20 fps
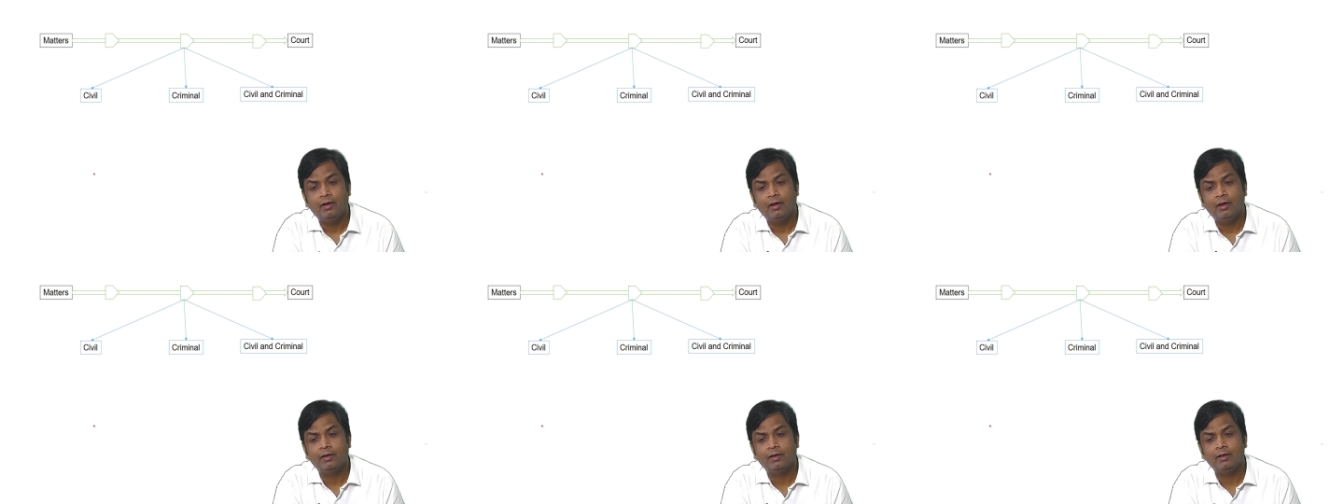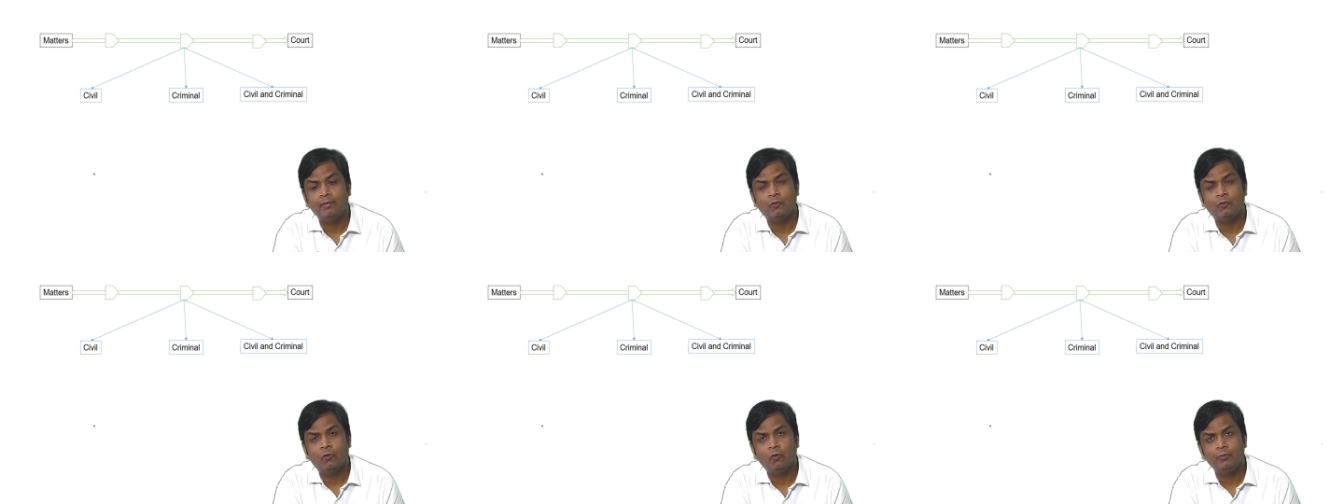अगर
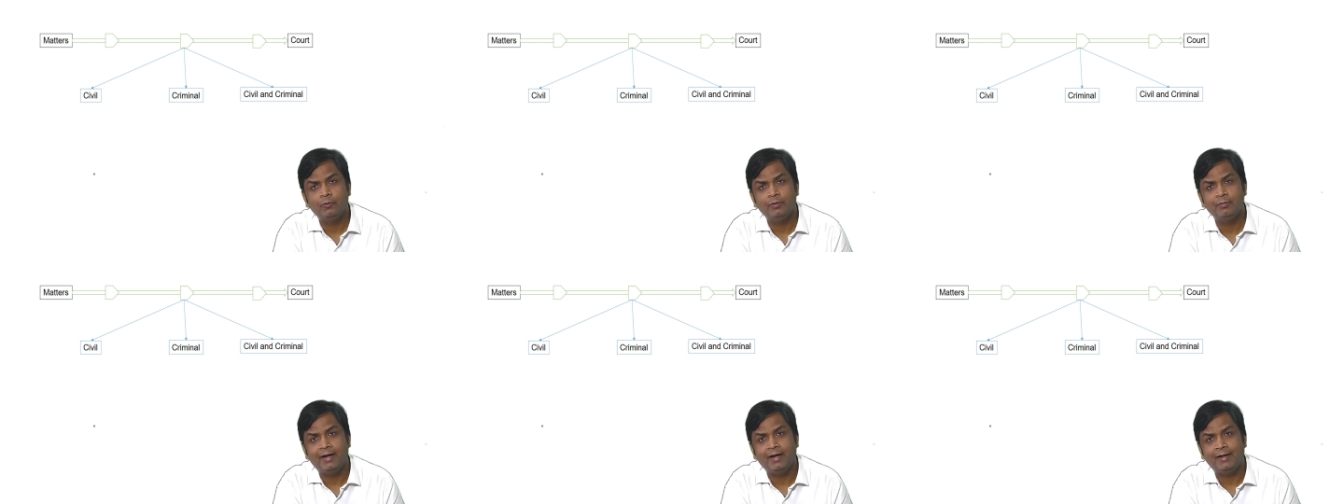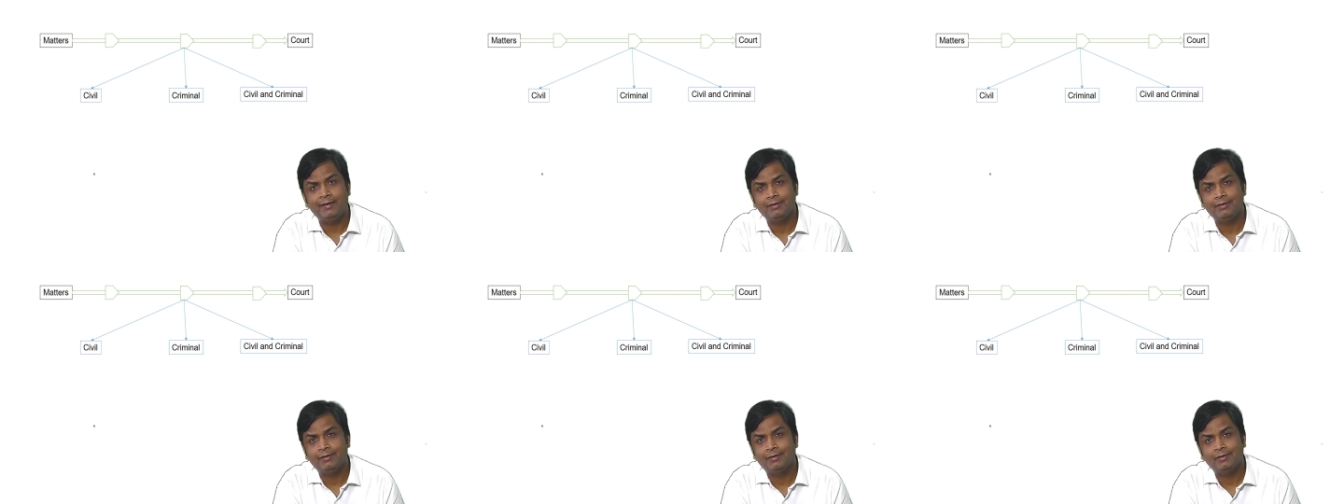हम कोई भी
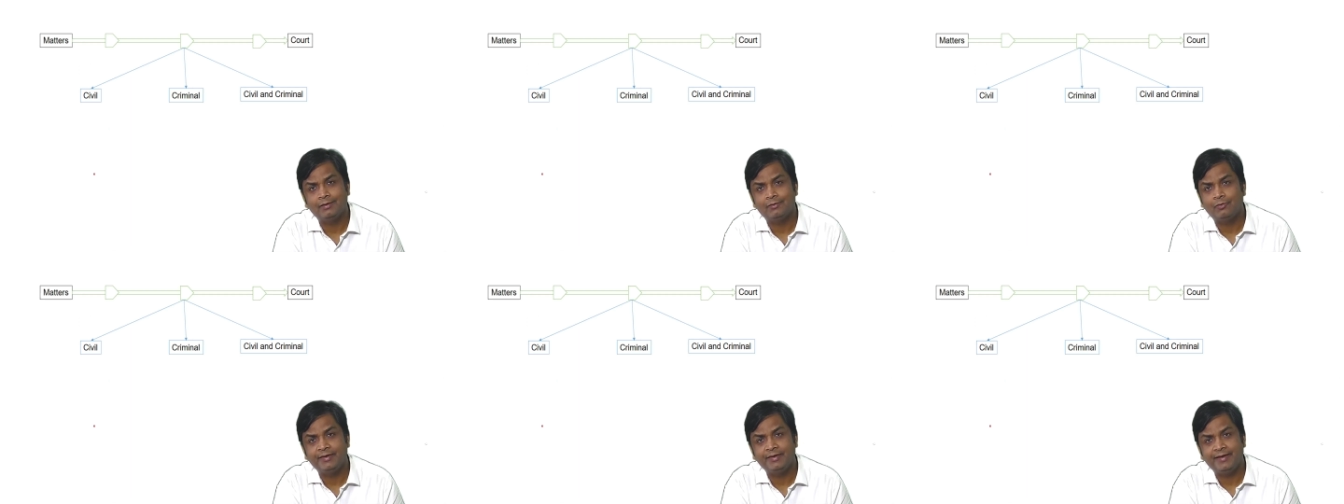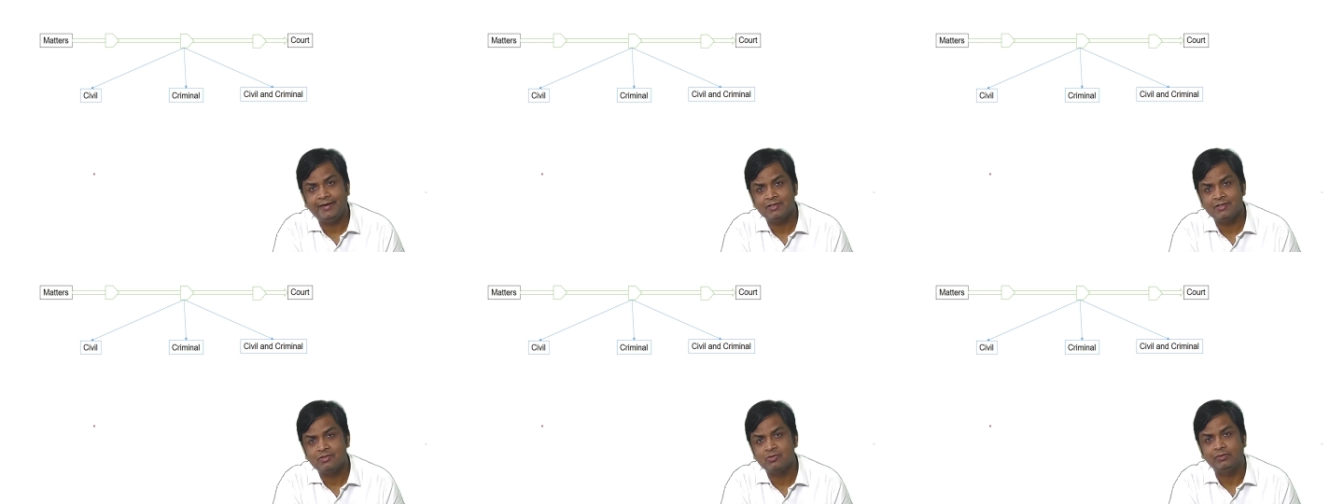मैटर अगर कोई
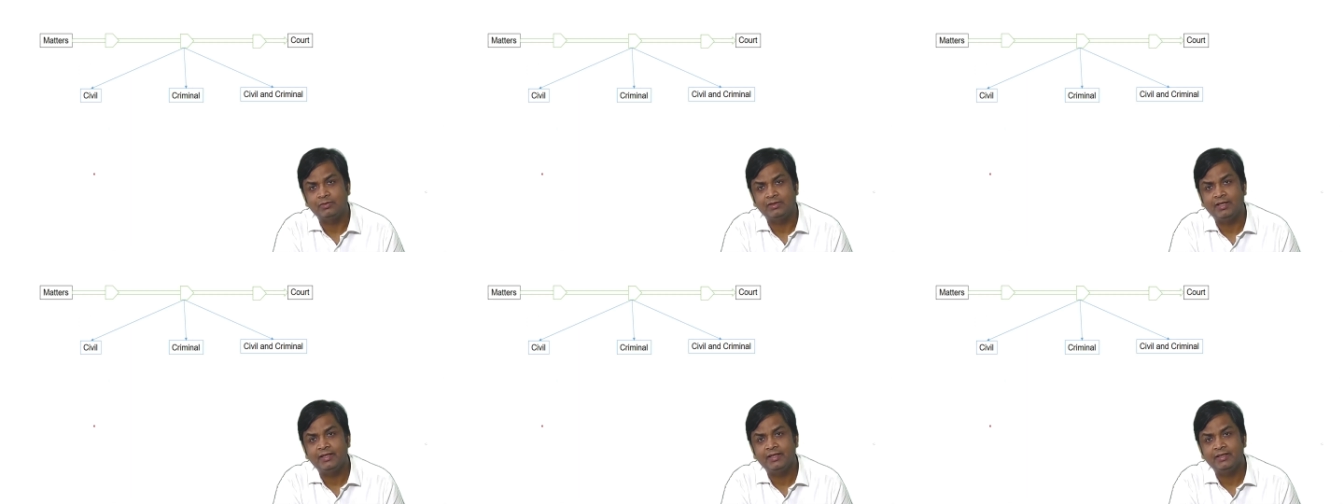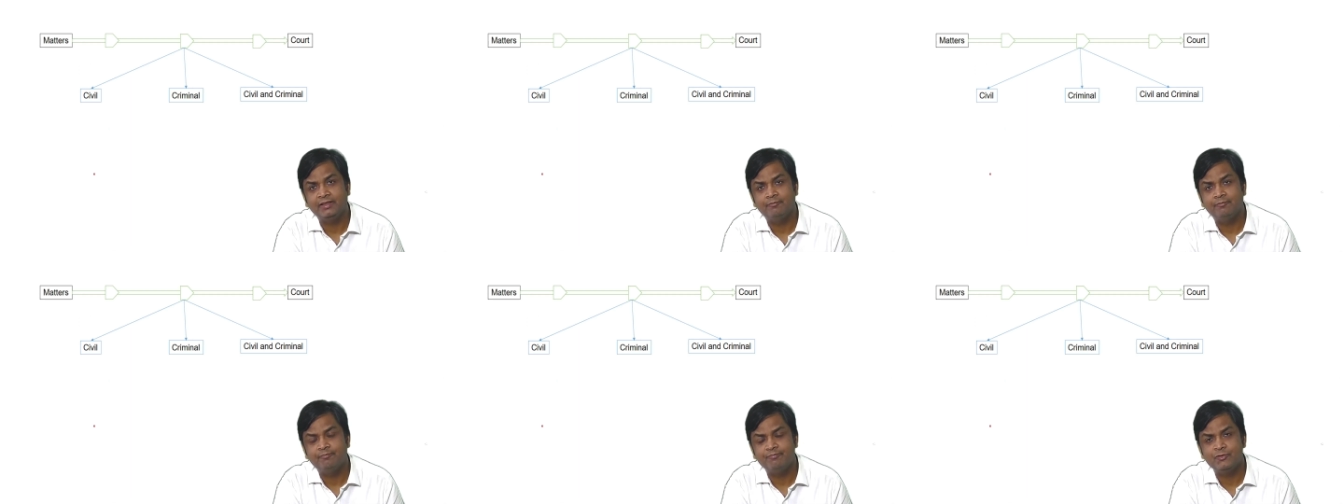केस होता
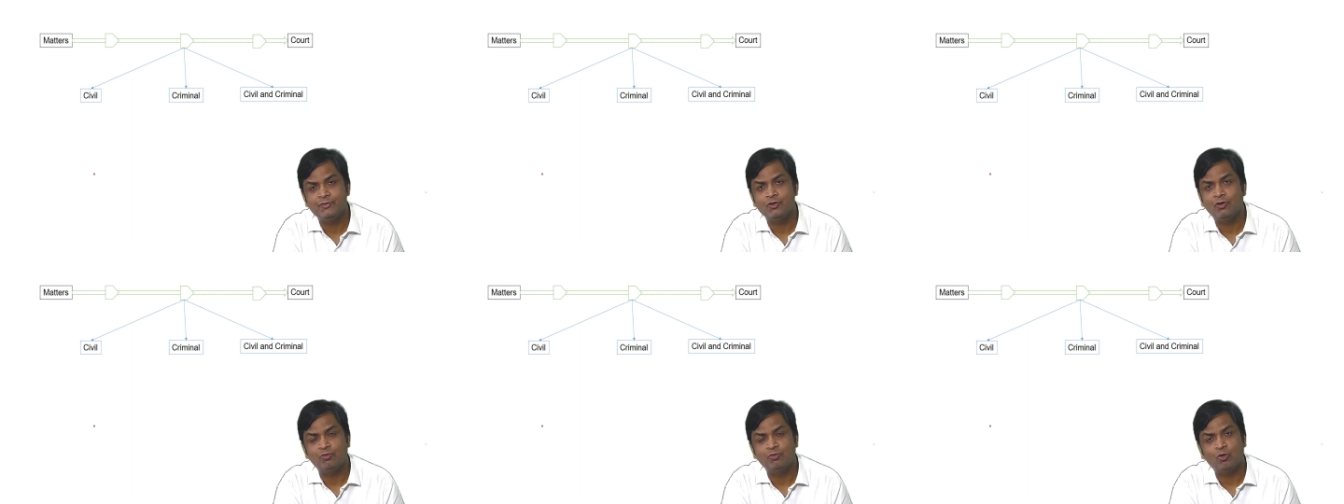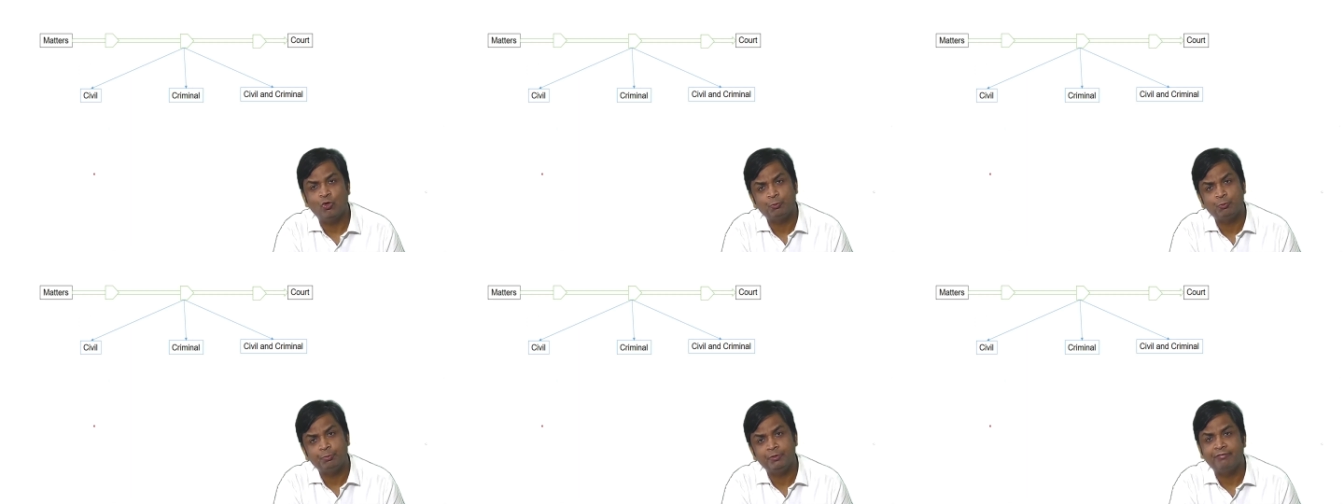है जो हम
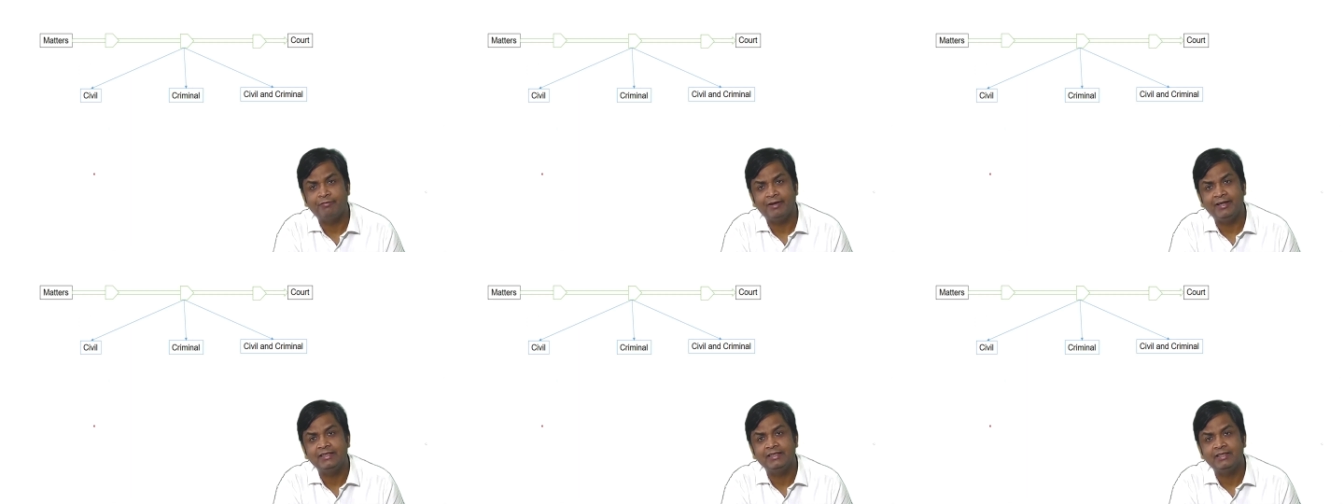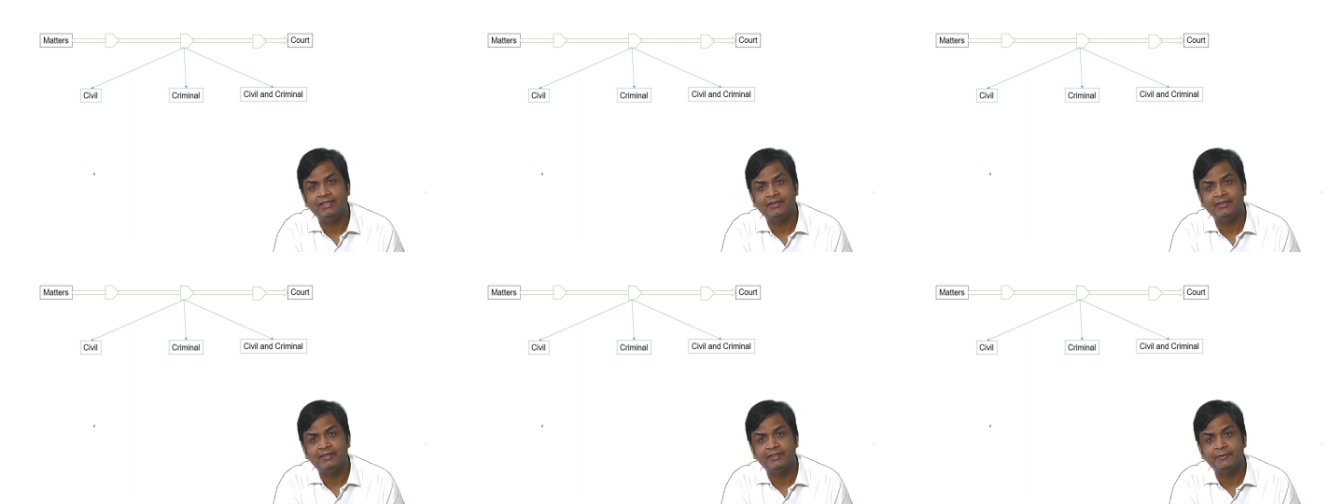कोर्ट में फाइल
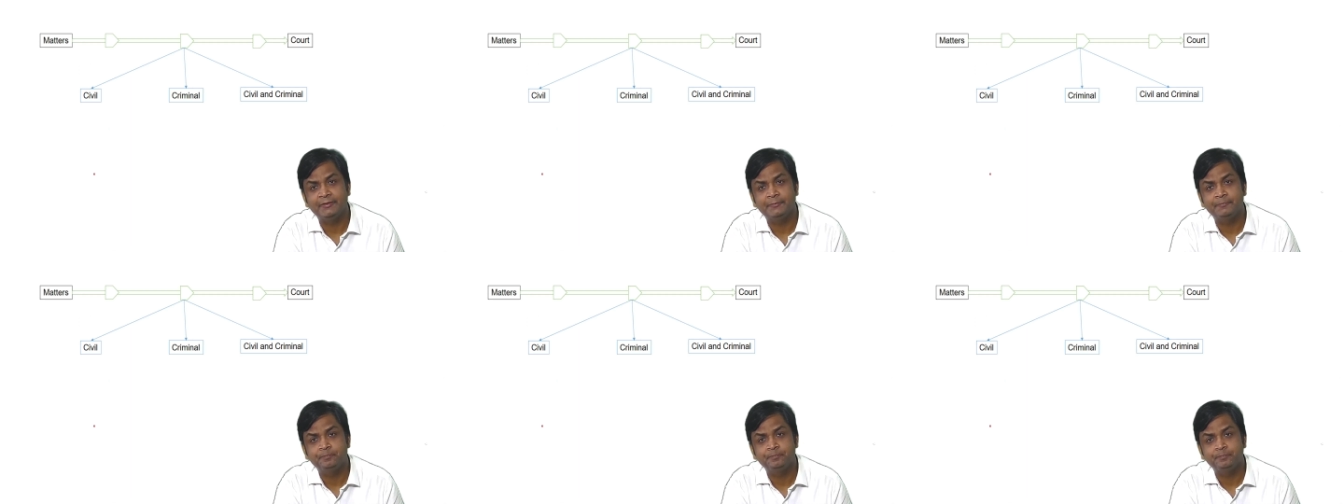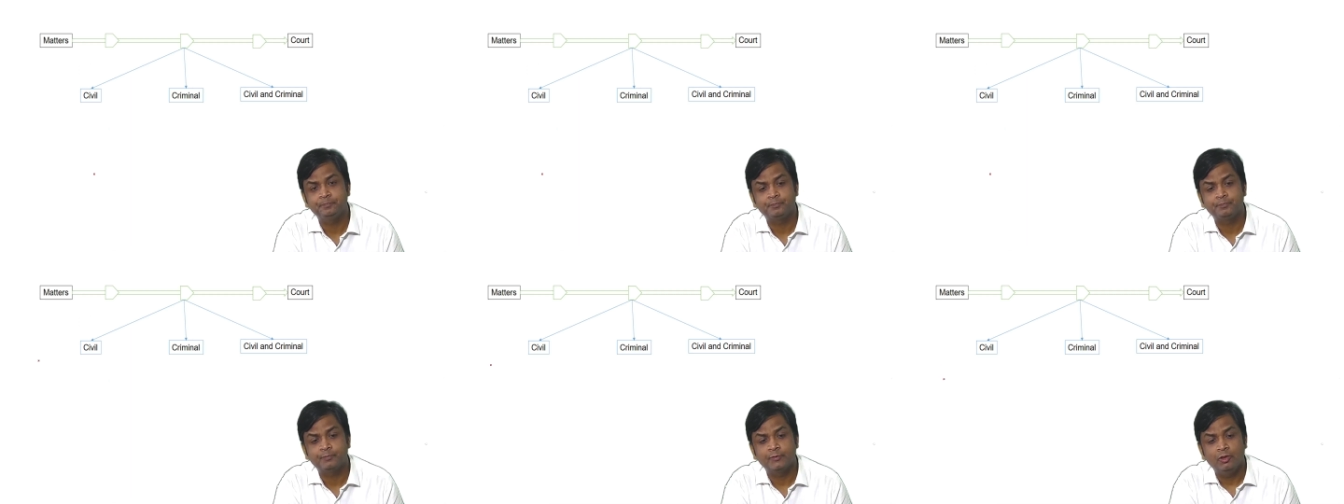करते
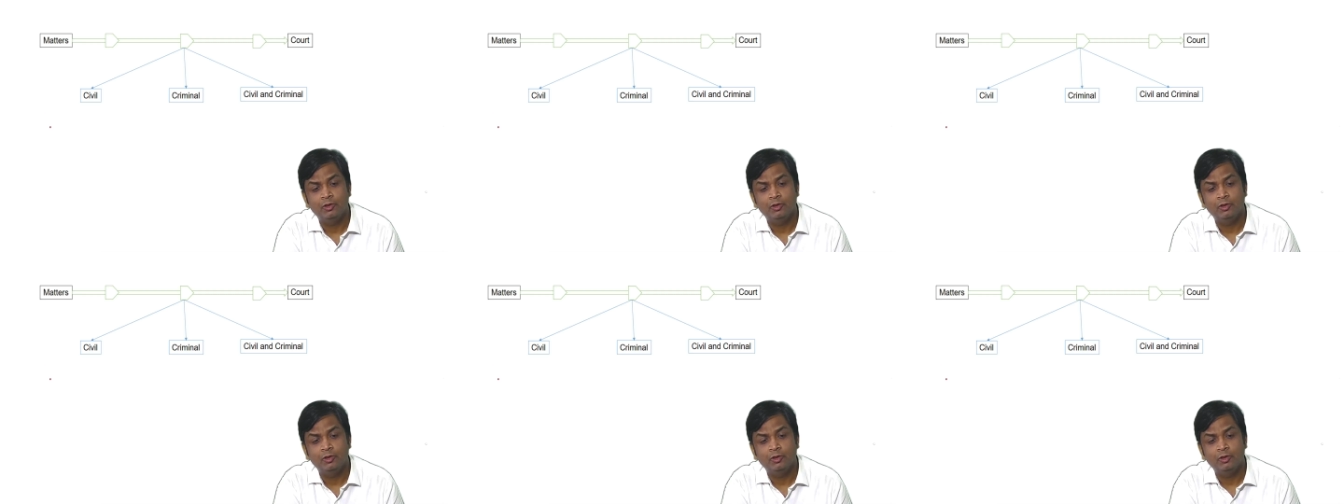हैं